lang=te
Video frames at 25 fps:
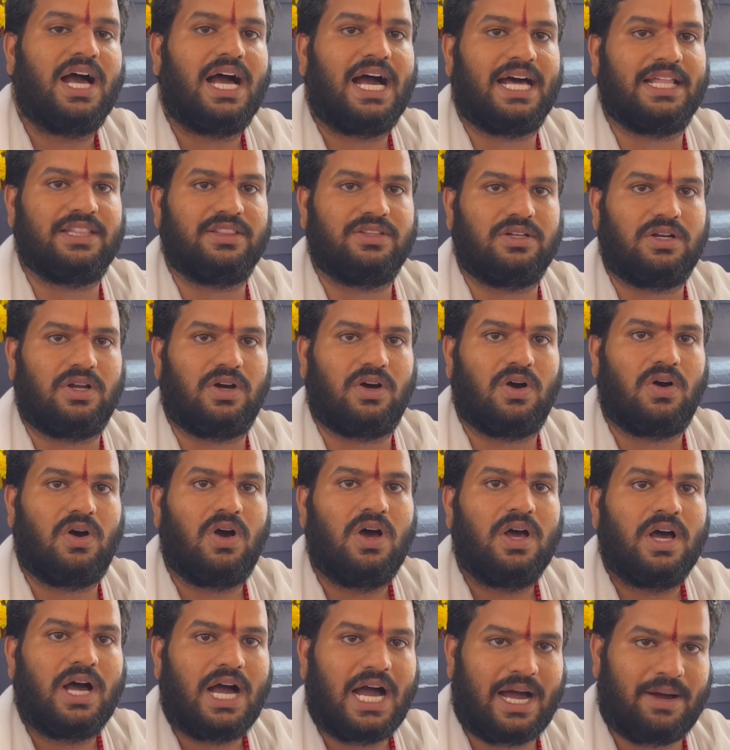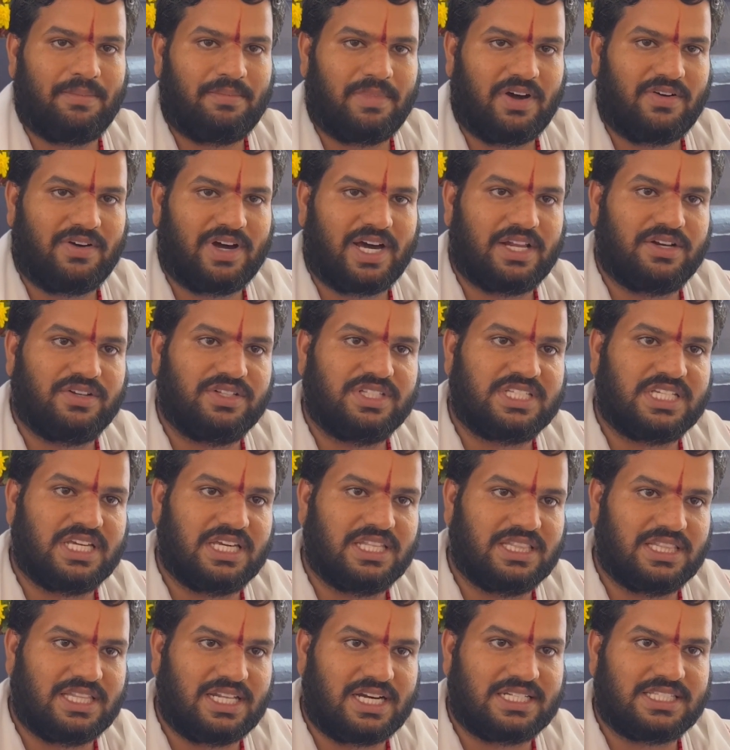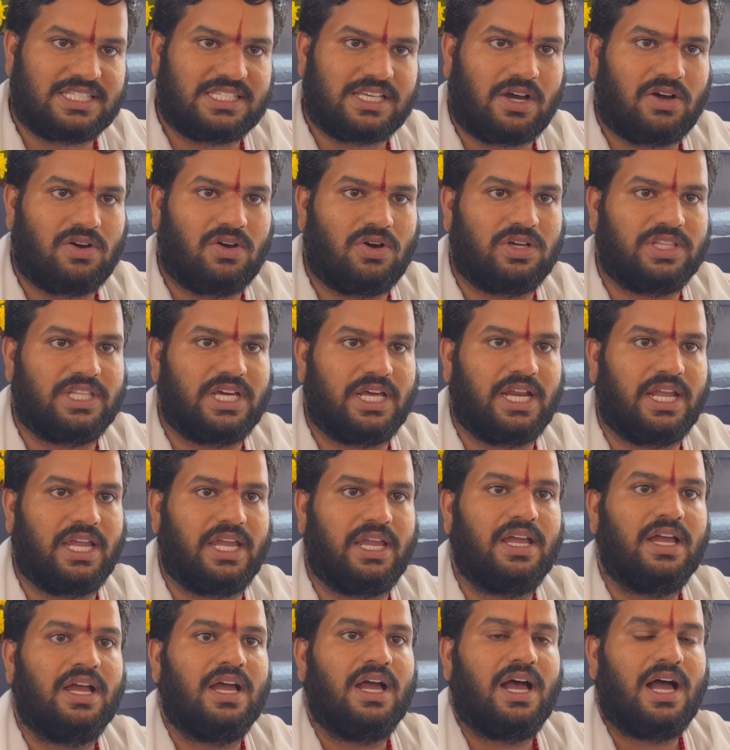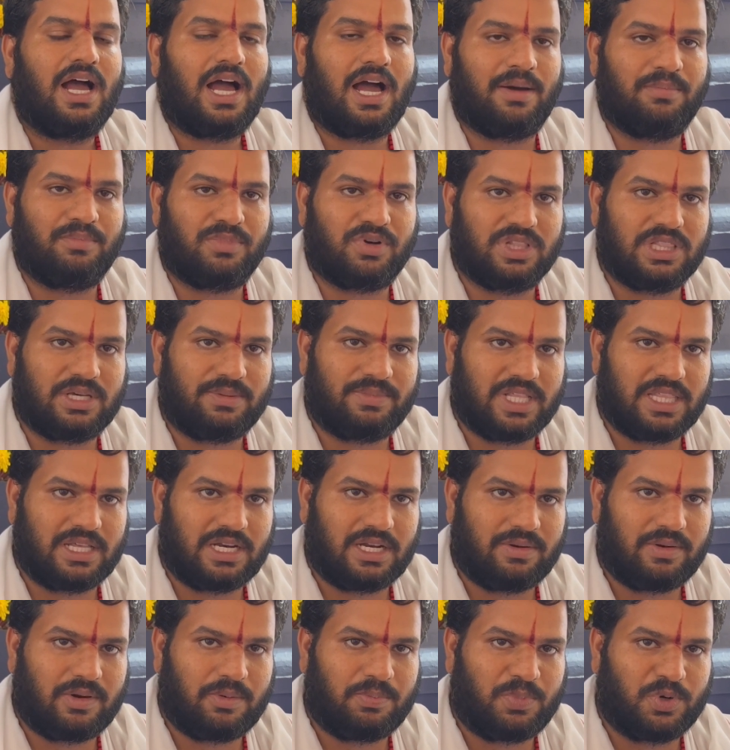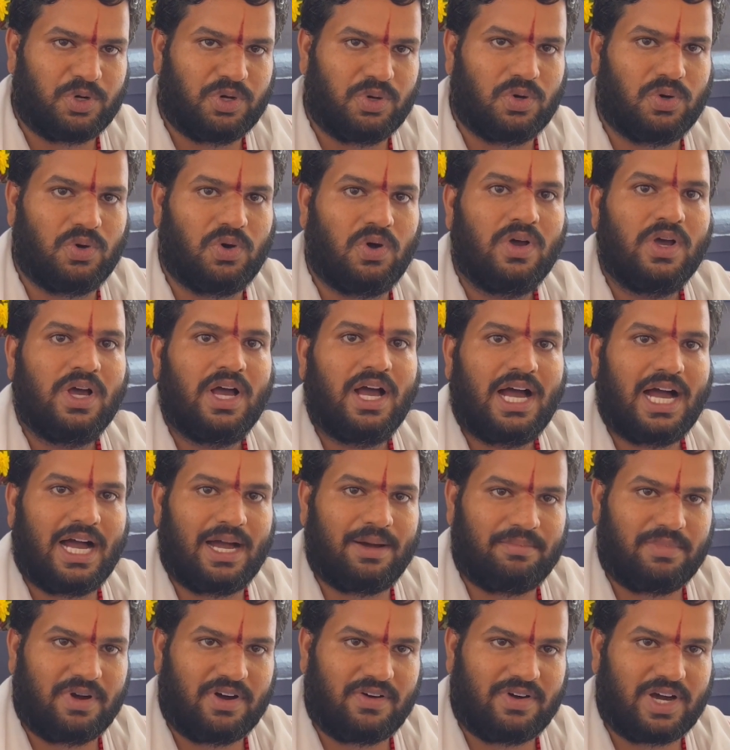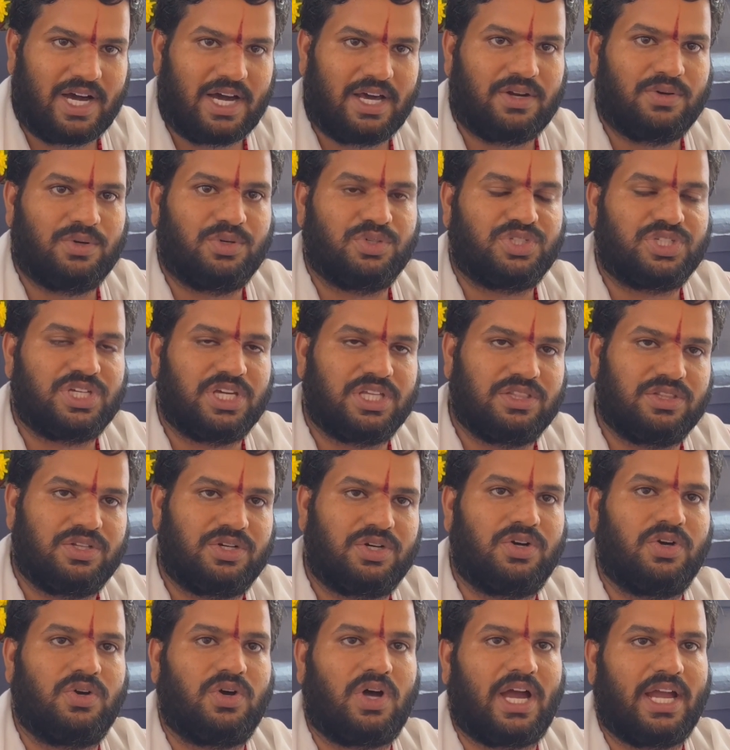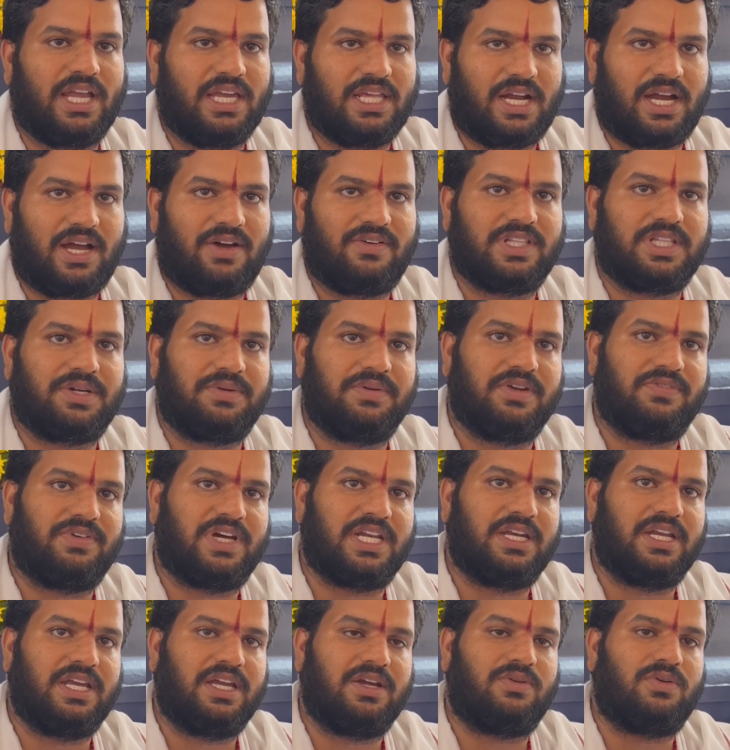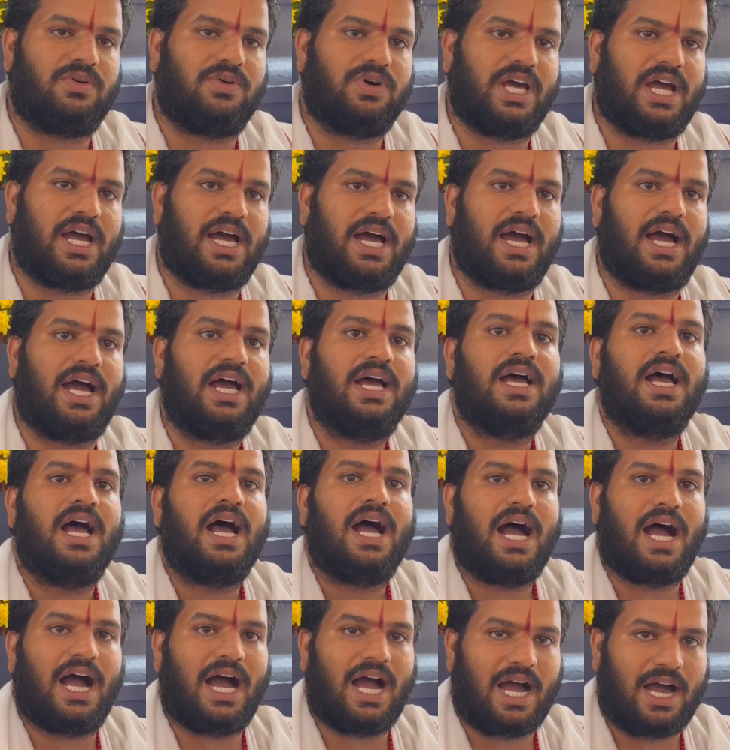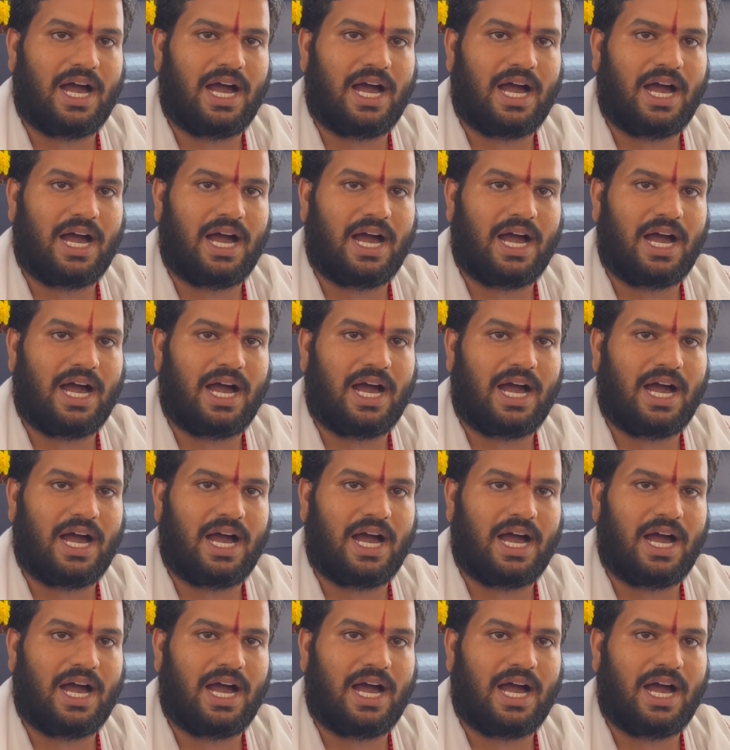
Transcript: అందులో అమ్మవారు చంద్ర సహోదరి అమృతమదనం అప్పుడు అమ్మవారు చంద్రుడు ఐరావతం ఇవన్నీ కూడా ఆ